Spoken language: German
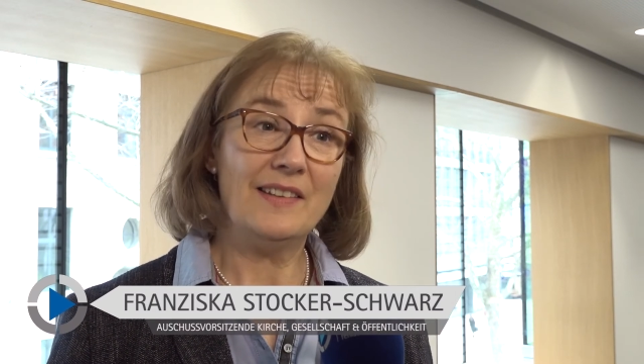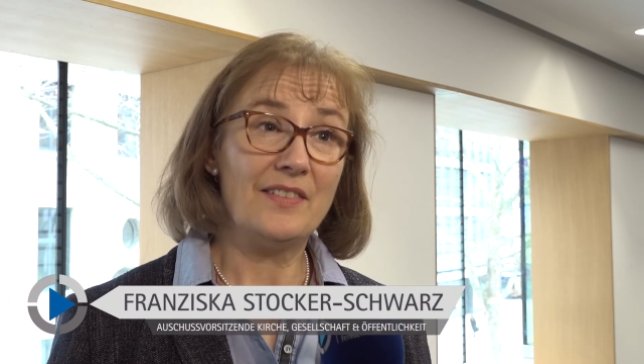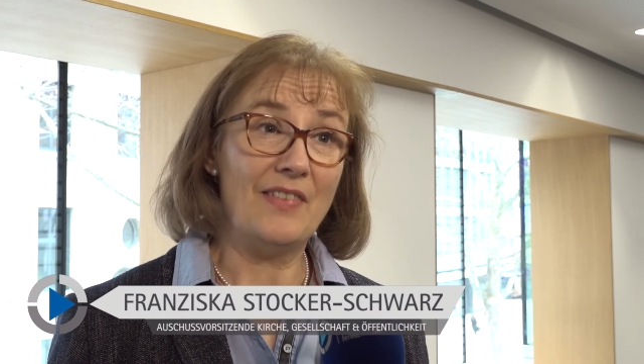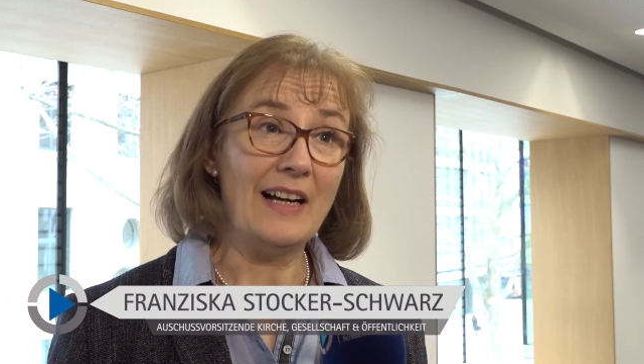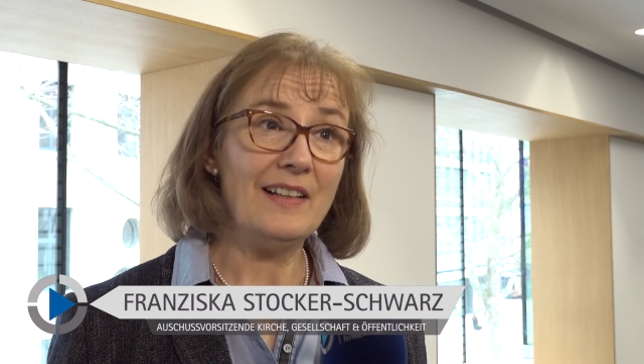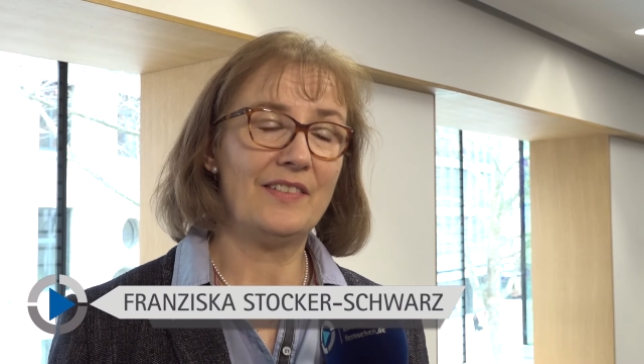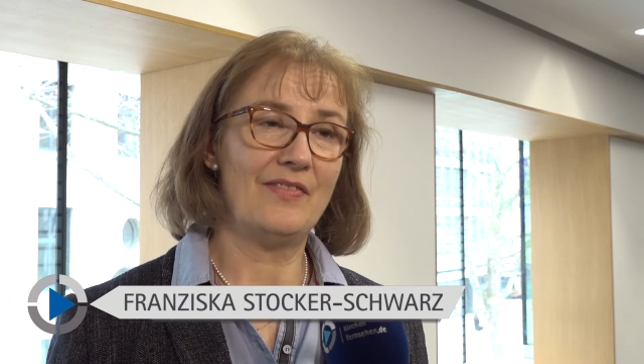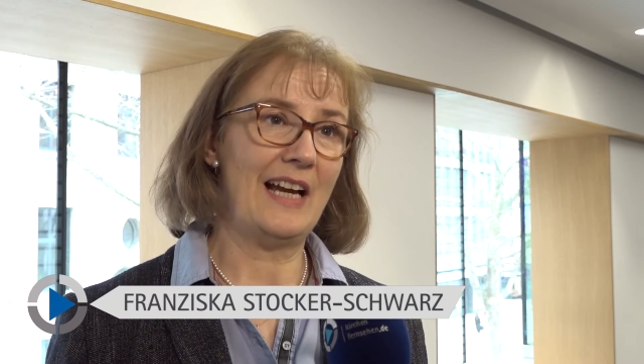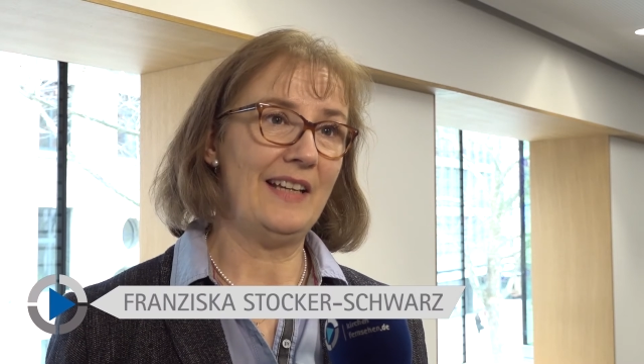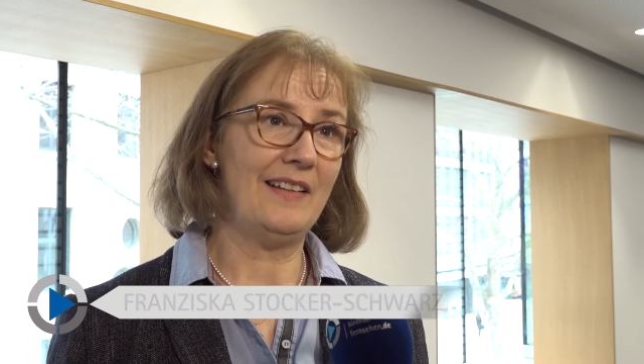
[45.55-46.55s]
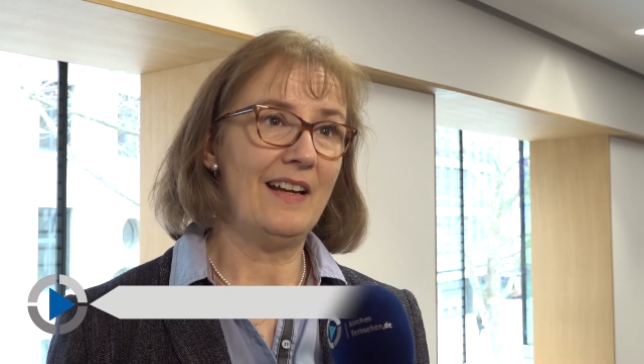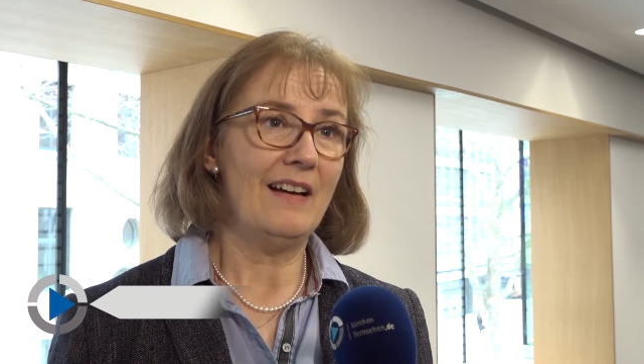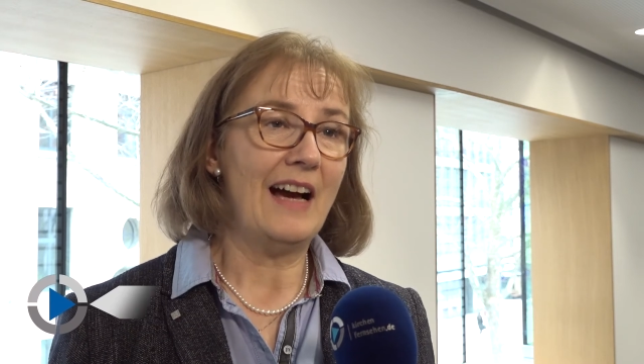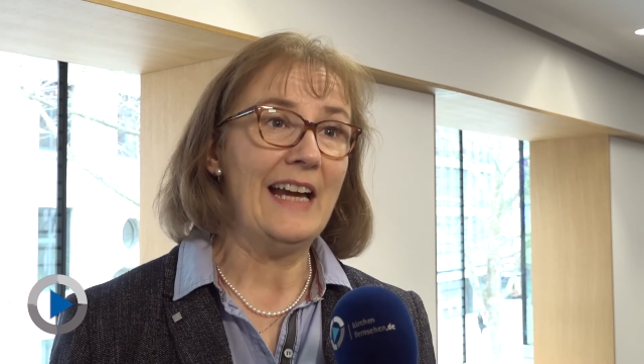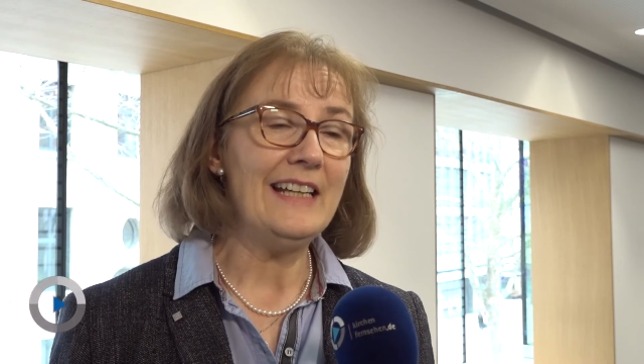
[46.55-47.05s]
zwangsweise
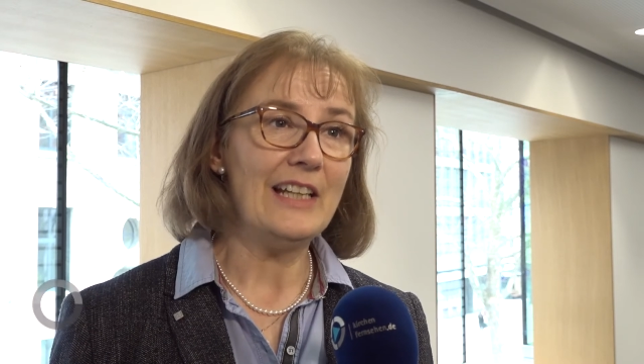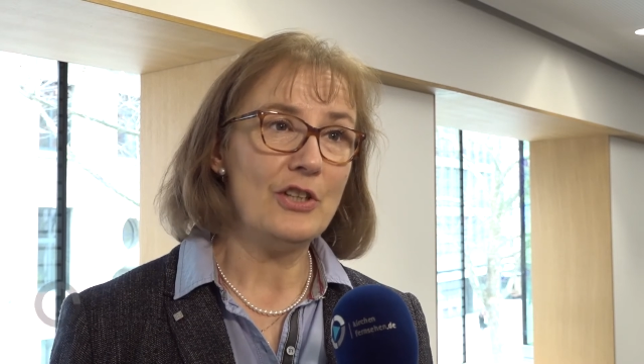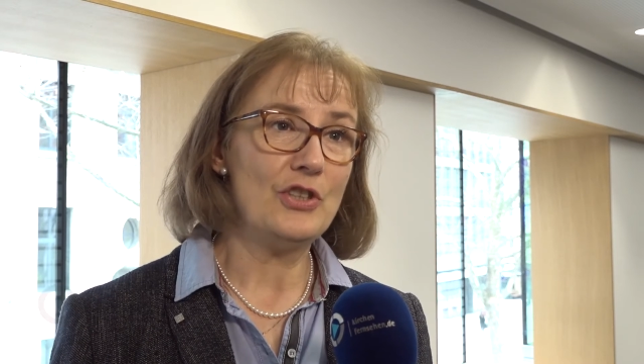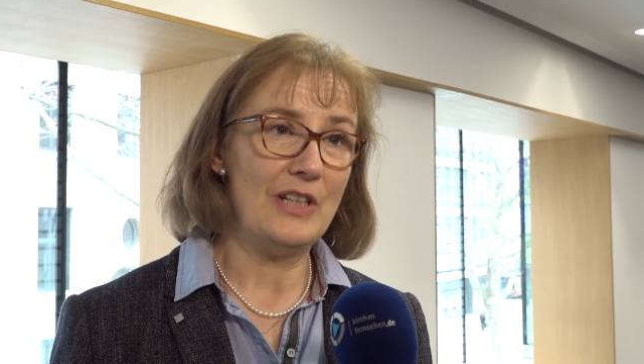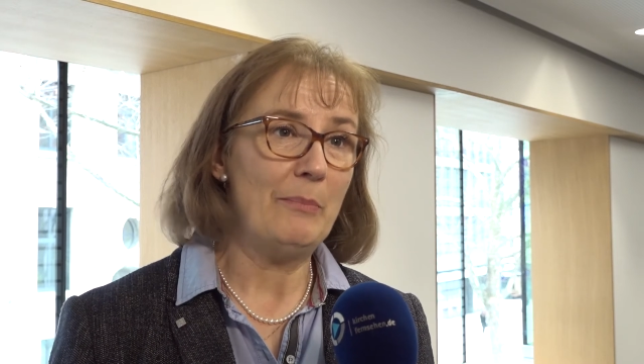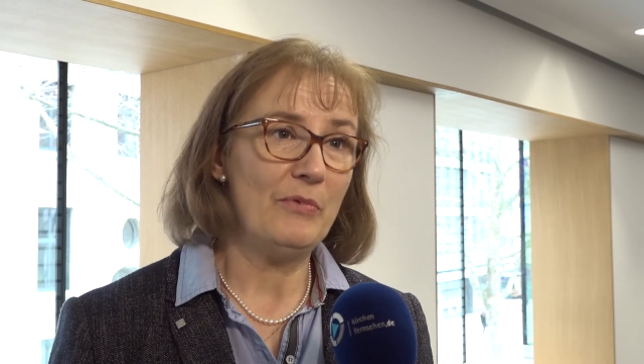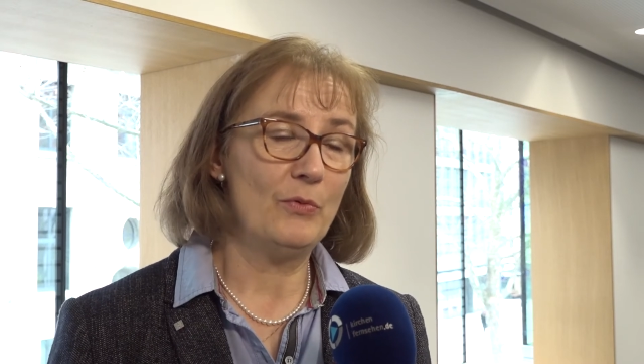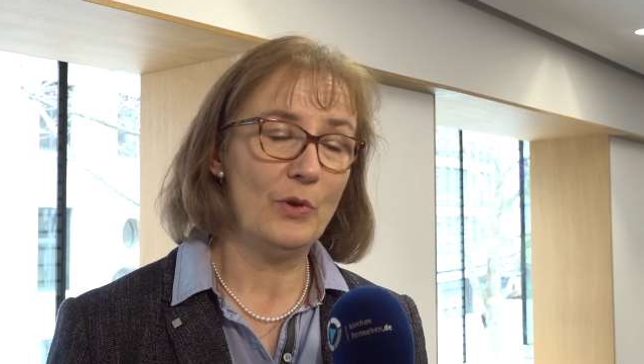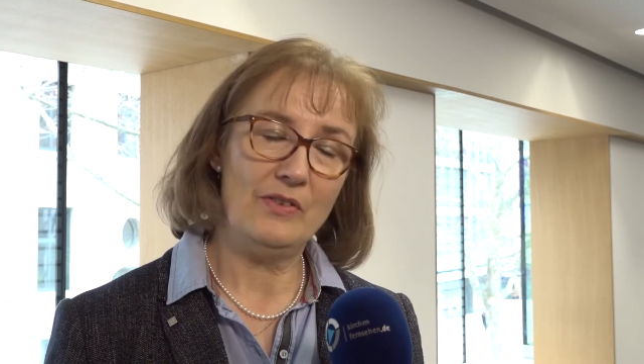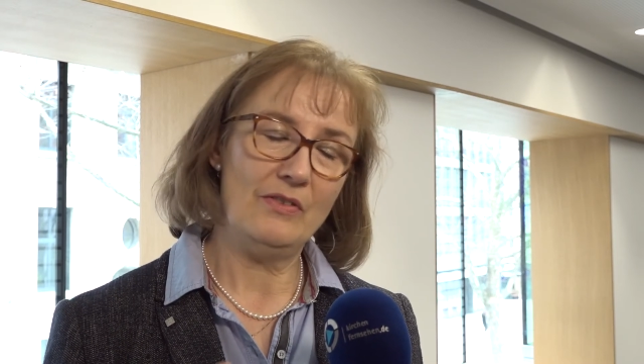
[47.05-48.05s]
eingeschleppt wurden,